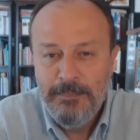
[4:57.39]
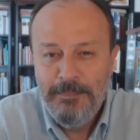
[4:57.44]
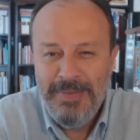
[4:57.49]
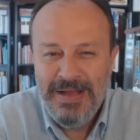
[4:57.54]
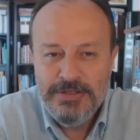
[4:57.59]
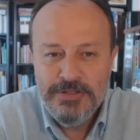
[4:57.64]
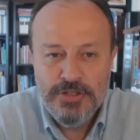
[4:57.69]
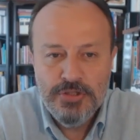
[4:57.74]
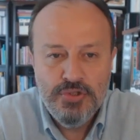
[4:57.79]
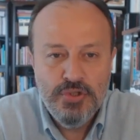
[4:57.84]

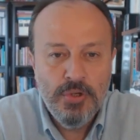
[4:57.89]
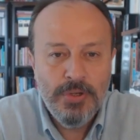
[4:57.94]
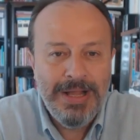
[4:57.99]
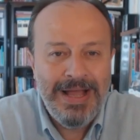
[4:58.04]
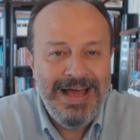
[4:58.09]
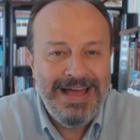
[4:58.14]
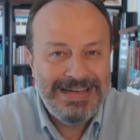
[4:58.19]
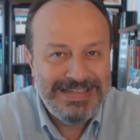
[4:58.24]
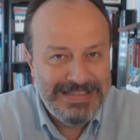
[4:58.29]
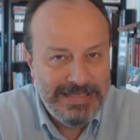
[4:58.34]
bence çok
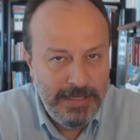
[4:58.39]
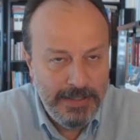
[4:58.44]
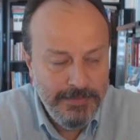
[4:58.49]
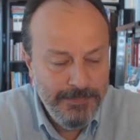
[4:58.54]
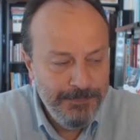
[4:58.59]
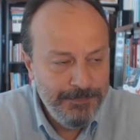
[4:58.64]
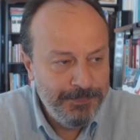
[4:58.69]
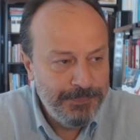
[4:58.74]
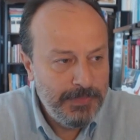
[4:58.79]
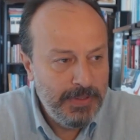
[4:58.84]
erken
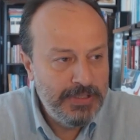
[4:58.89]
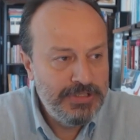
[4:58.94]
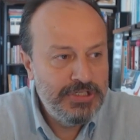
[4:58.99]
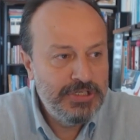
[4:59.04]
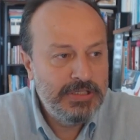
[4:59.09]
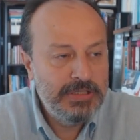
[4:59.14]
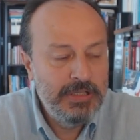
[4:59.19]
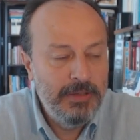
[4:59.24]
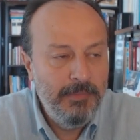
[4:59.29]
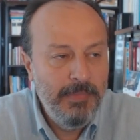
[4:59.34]

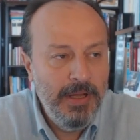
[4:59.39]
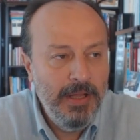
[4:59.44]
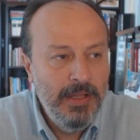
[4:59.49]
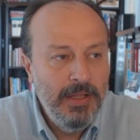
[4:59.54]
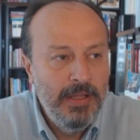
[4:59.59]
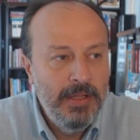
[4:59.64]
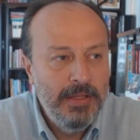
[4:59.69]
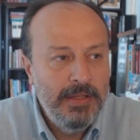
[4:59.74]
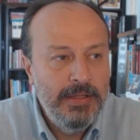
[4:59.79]
açıklama.